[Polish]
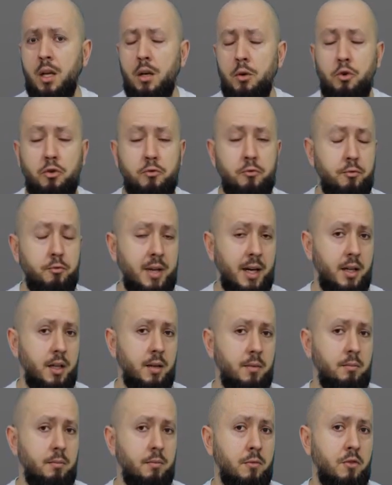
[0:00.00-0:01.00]
już w
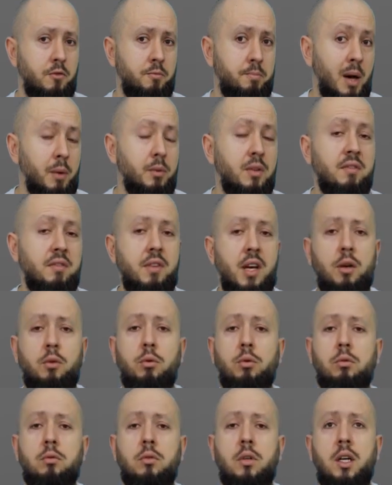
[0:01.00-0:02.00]
takim, w pełnym
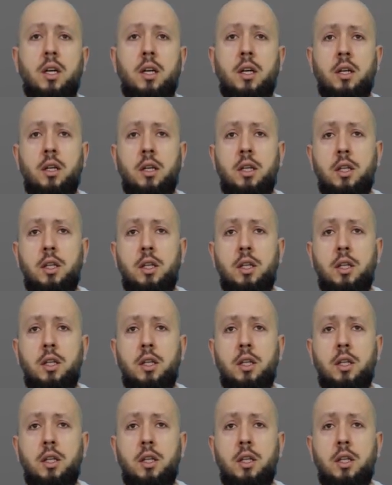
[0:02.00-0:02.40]
wieku e,